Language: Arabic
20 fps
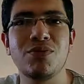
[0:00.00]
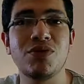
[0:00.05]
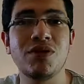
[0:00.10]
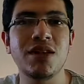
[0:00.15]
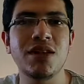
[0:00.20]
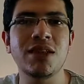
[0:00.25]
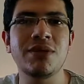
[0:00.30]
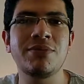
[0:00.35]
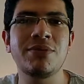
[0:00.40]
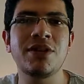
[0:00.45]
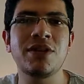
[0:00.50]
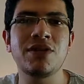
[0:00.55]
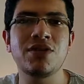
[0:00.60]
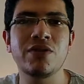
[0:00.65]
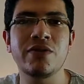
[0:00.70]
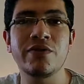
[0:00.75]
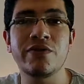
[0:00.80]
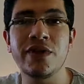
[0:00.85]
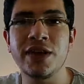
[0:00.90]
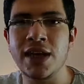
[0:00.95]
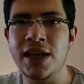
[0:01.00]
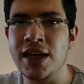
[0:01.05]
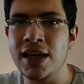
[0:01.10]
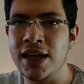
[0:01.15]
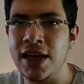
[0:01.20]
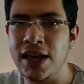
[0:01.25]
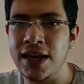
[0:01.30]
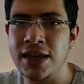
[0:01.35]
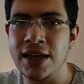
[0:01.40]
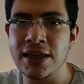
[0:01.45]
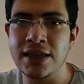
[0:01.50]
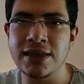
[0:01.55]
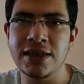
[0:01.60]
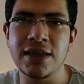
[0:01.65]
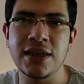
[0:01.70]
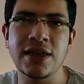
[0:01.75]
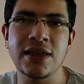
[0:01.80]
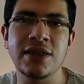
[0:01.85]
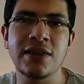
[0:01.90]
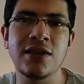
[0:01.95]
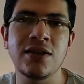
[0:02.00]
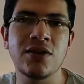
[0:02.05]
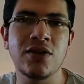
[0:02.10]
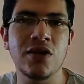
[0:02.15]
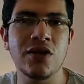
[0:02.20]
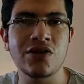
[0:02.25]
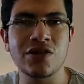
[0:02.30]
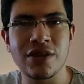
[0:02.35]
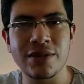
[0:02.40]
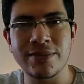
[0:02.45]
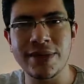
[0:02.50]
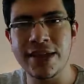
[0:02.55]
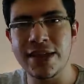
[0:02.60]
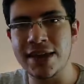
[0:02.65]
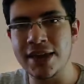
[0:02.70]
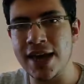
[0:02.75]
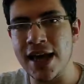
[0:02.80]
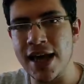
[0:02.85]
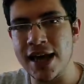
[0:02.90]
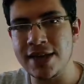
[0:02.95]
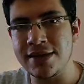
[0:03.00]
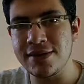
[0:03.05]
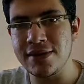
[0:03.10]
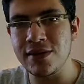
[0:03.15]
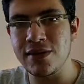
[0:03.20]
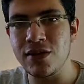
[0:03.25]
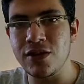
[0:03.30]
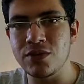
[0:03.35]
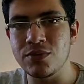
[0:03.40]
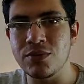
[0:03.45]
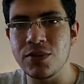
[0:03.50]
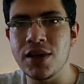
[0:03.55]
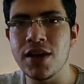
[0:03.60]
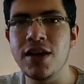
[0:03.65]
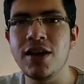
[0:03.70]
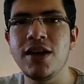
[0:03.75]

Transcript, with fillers: بيستخدم النكسيوم في علاج حاجات كتيرة جدا خاصة بالجهاز الهضمي